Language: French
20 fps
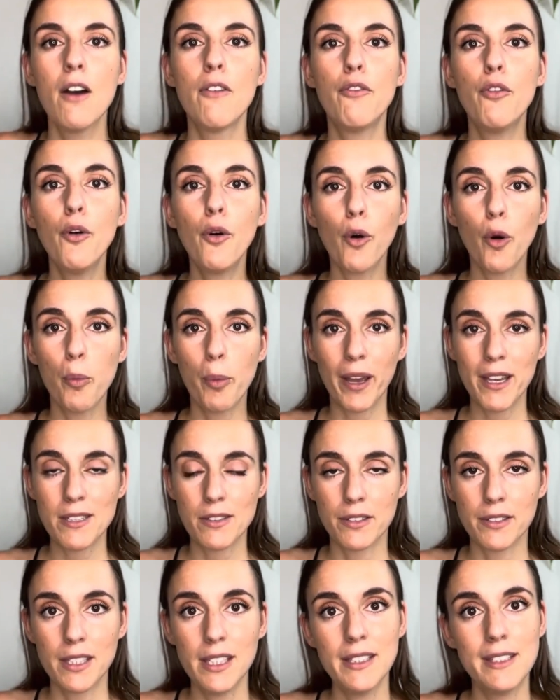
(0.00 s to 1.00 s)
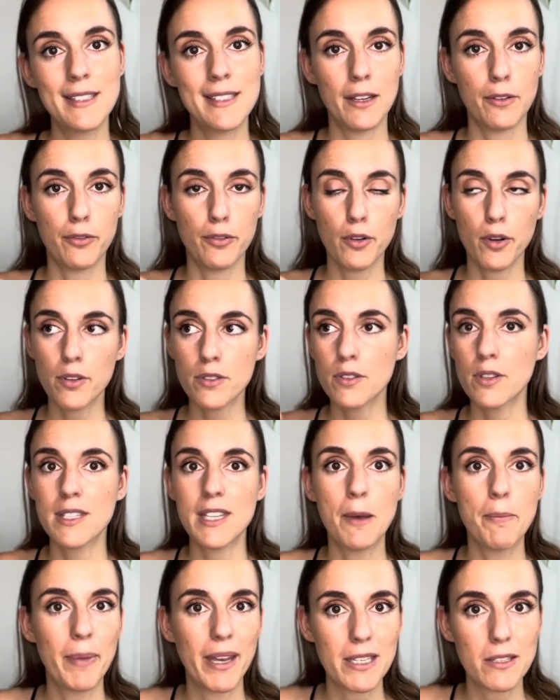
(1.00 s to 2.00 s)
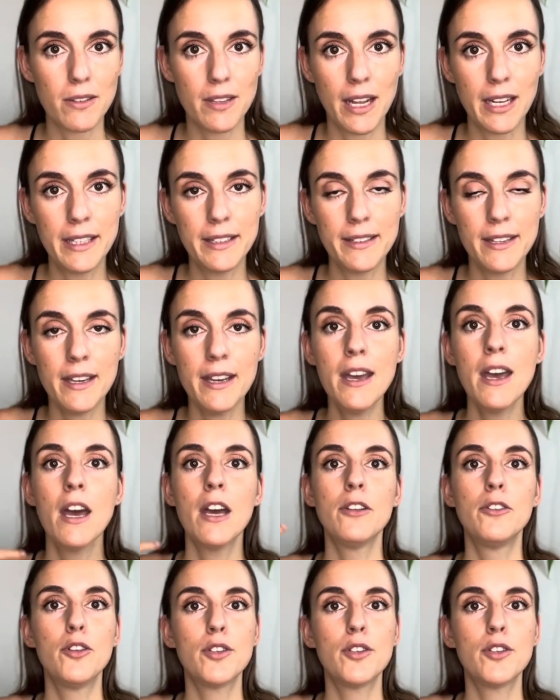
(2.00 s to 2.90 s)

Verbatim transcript: vont représenter des influences de sa personnalité,